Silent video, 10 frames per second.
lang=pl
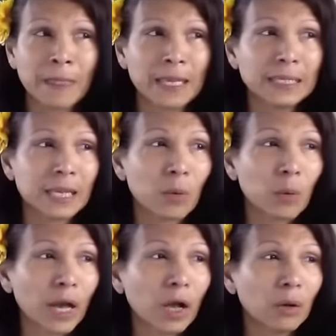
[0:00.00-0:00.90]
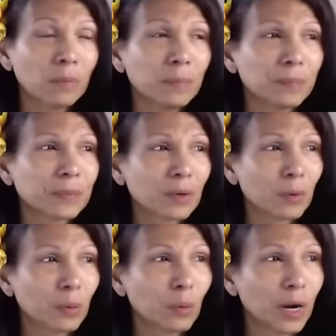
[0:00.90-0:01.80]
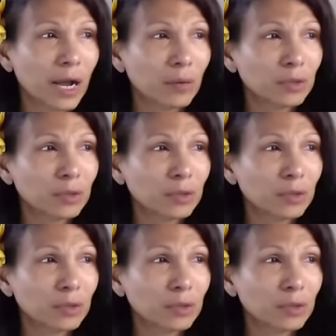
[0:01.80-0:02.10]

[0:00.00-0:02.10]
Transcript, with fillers: Na co on odpowiedział, kiedy miałem